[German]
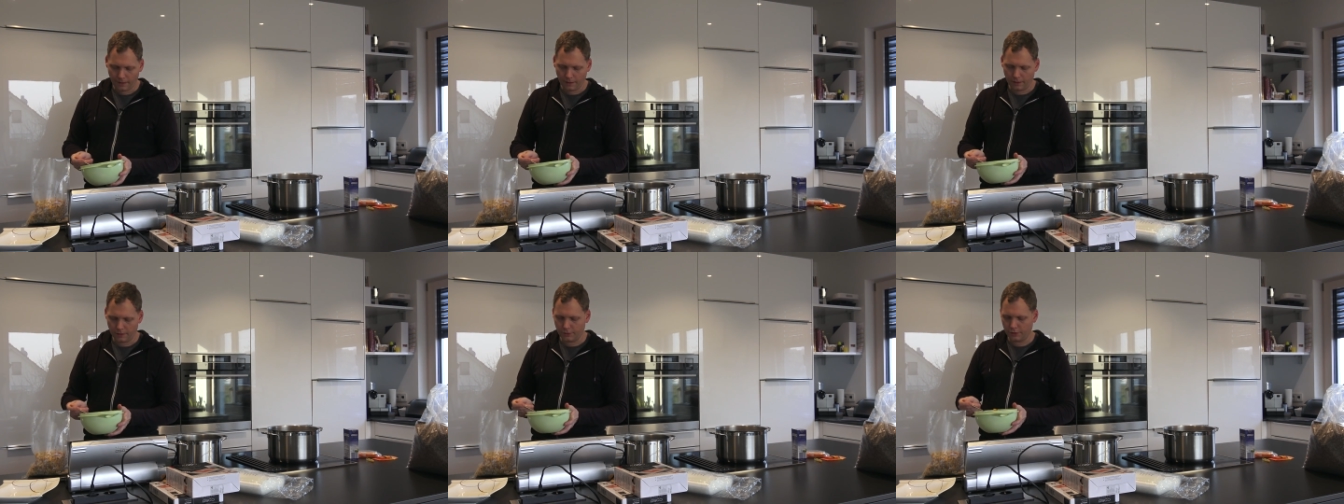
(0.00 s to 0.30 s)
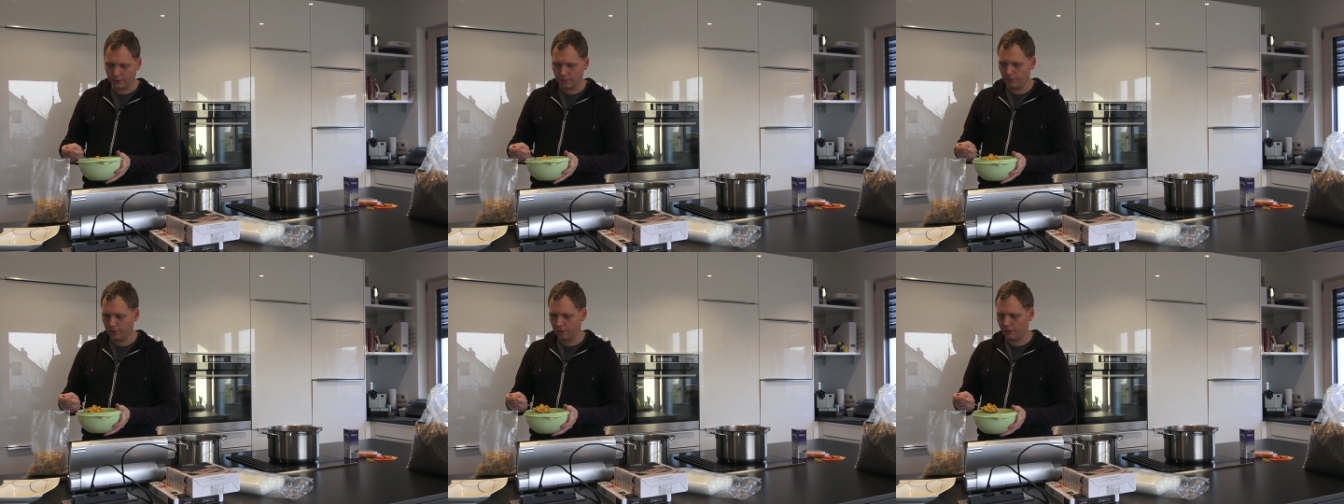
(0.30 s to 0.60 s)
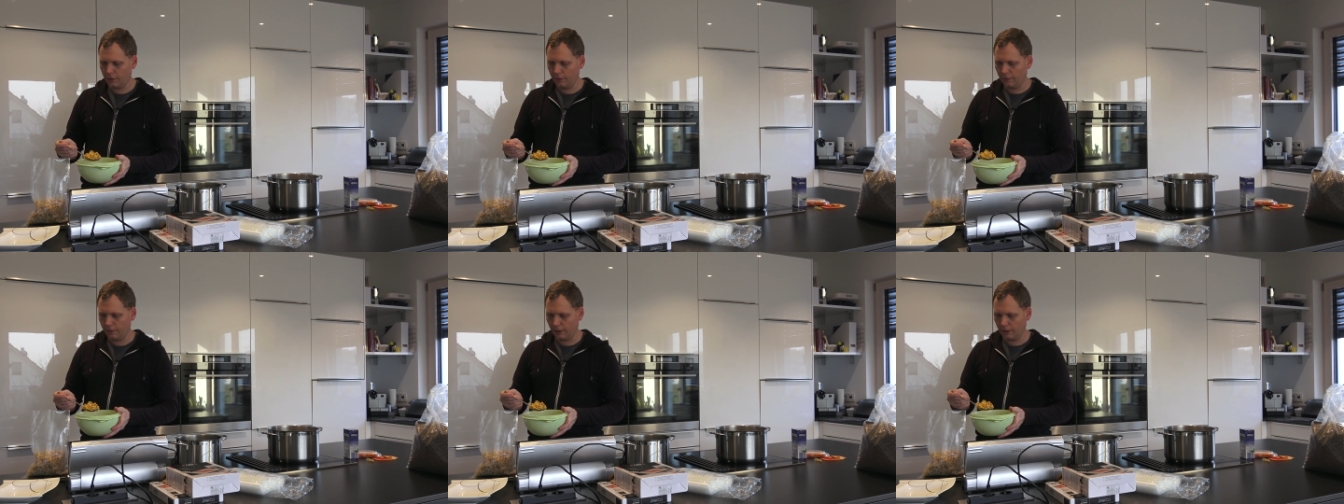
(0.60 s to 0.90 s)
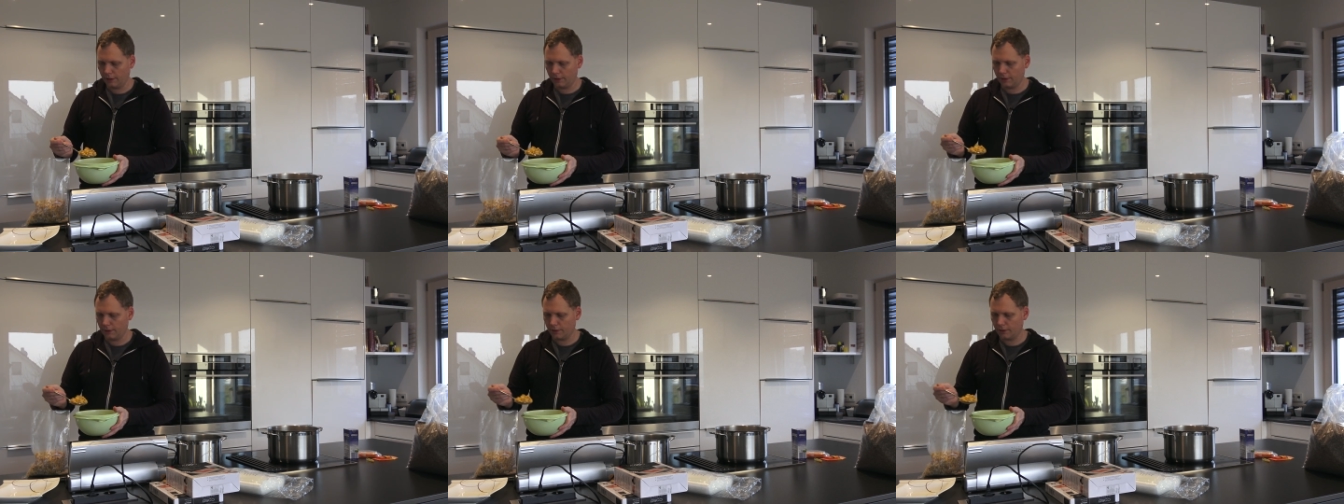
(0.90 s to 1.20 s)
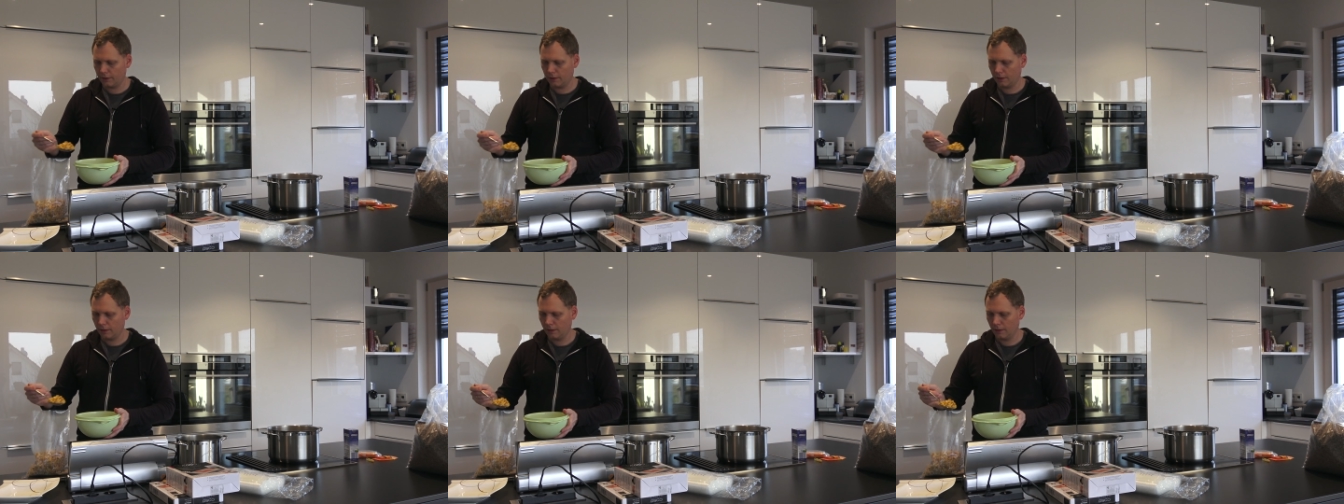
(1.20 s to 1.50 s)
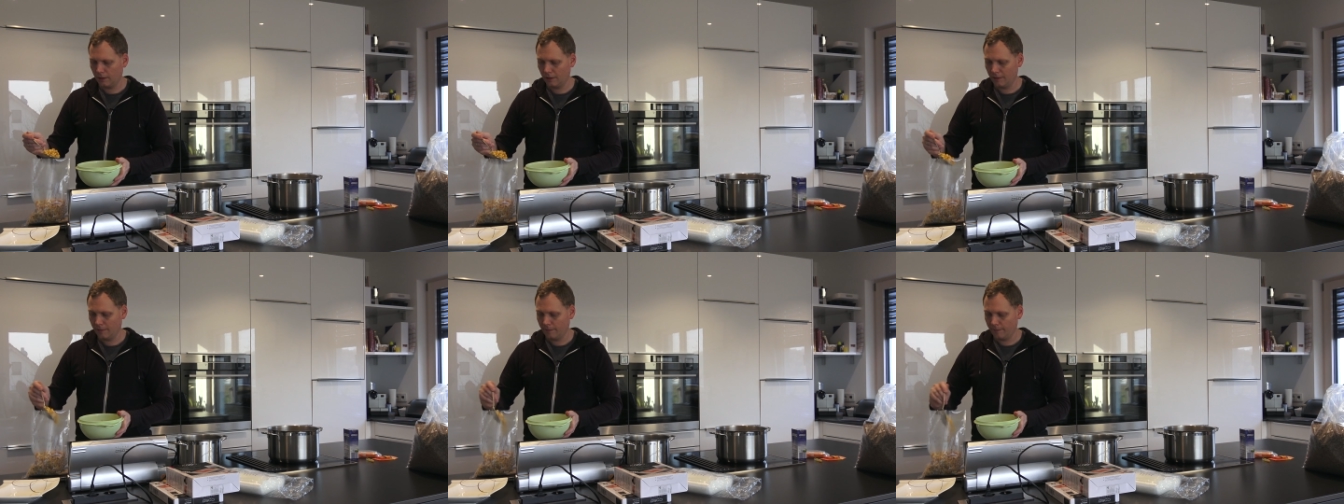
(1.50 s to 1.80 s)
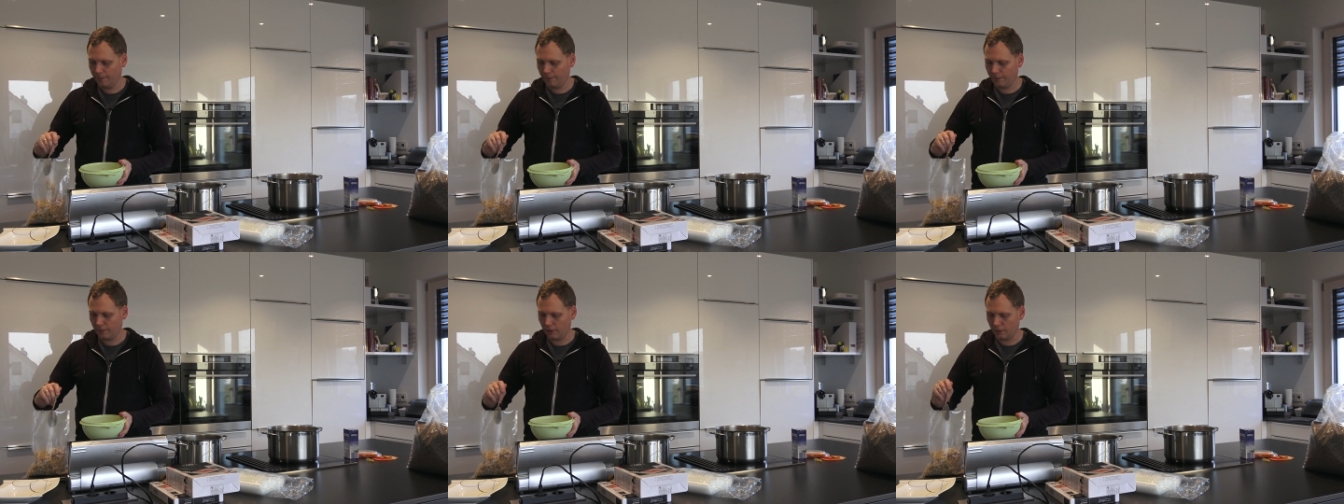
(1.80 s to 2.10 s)
Also ich würde jetzt hier wirklich das,
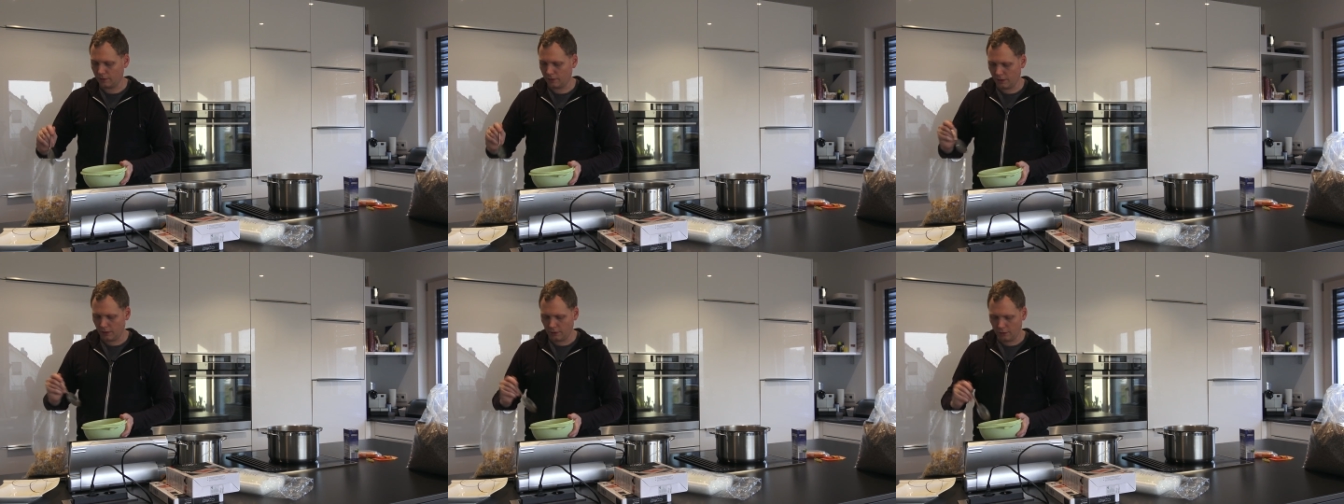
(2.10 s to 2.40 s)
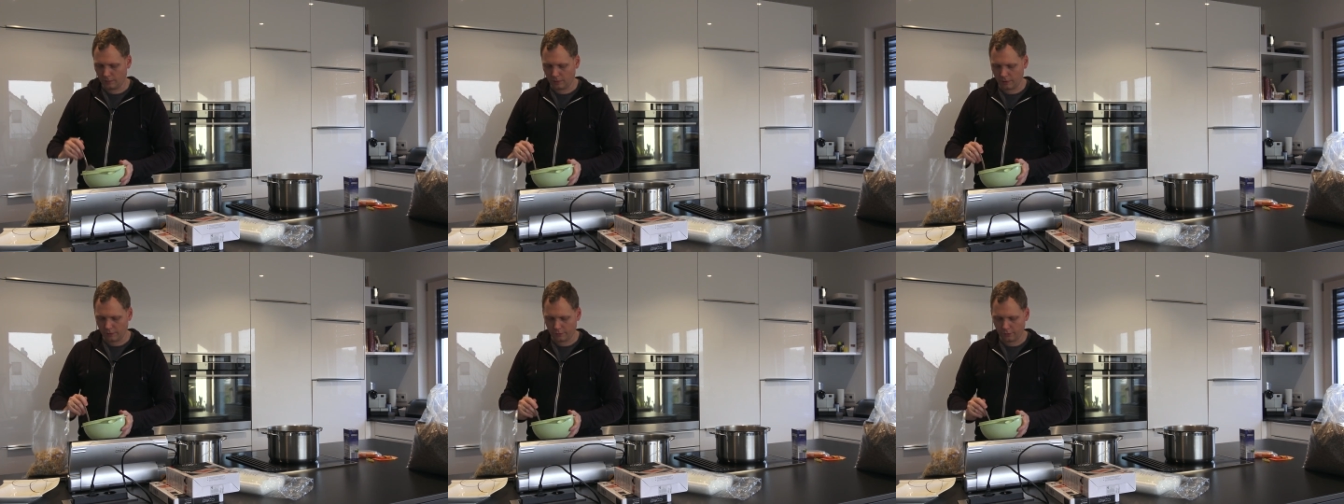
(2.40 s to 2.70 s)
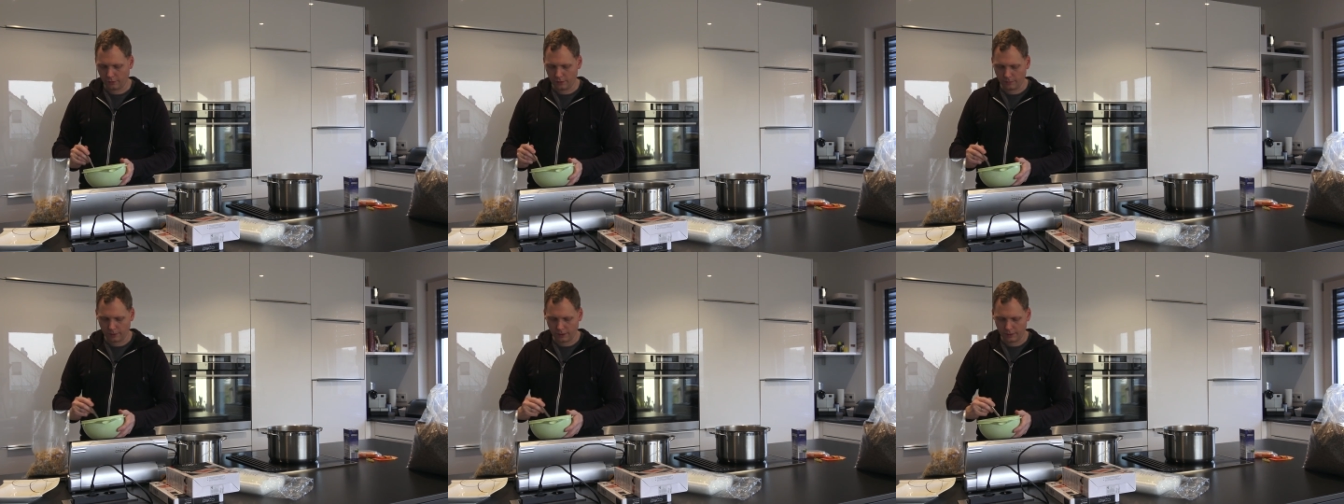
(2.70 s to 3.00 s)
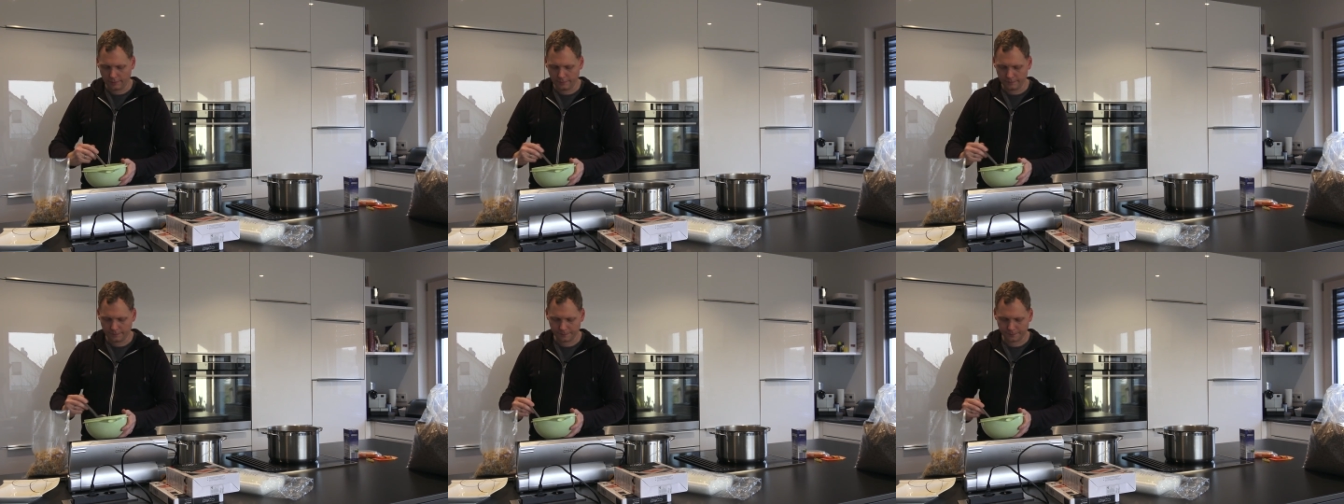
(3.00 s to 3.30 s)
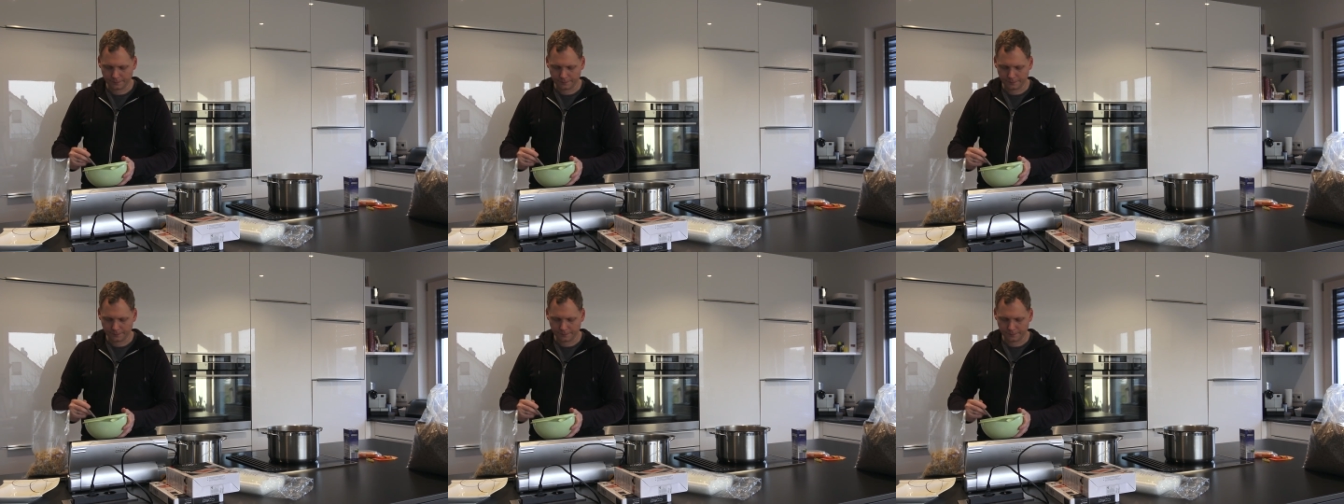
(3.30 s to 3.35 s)
das Kilo mal voll machen.